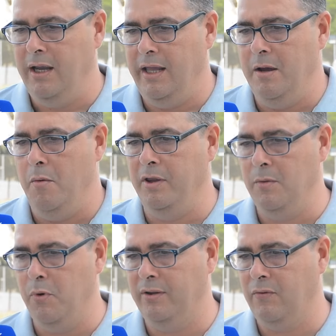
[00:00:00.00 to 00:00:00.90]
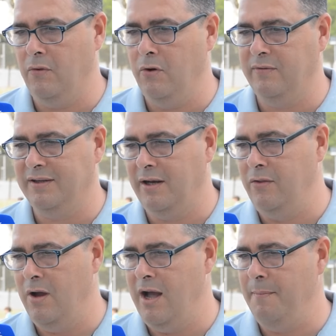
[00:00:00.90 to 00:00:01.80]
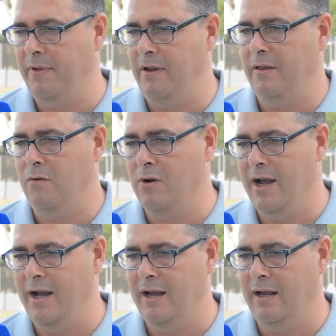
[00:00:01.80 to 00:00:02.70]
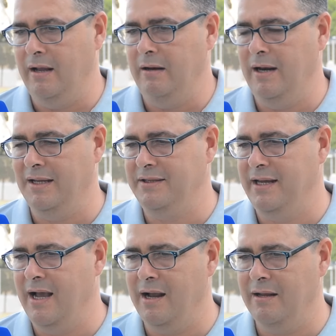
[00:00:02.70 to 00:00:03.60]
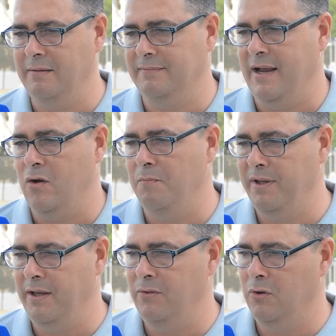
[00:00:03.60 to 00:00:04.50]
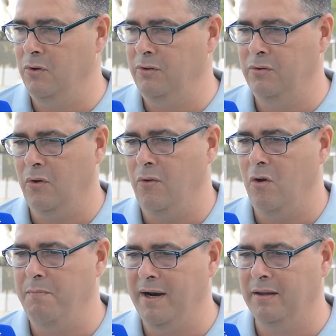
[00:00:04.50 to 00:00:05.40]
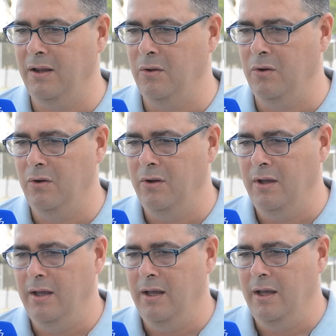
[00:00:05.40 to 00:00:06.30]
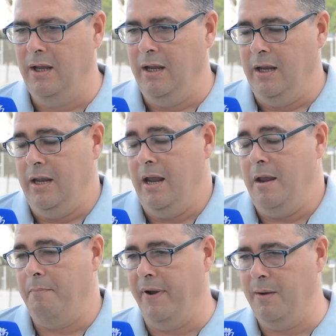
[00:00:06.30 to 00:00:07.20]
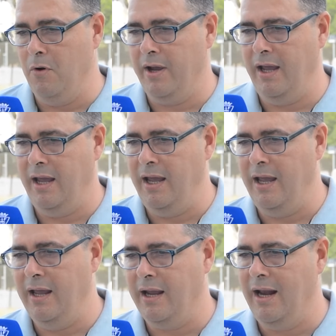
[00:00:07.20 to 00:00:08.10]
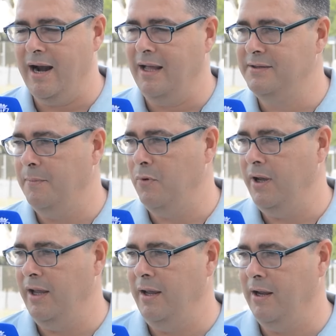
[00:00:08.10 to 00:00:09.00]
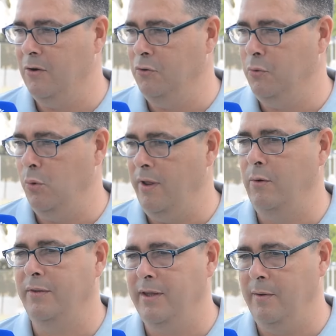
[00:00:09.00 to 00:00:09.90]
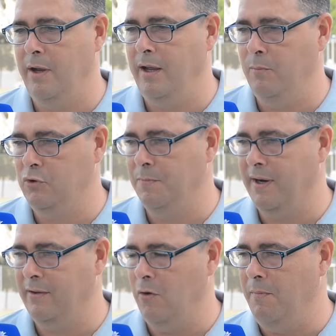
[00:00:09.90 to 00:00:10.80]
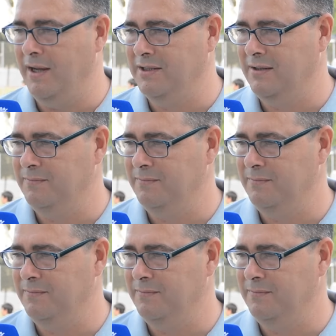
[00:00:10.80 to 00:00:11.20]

y de momento pues todo nos está saliendo a pedir de boca. Las chicas que están compitiendo en todos los partidos y esperemos que, la racha pues continúe durante eh, muchos partidos más.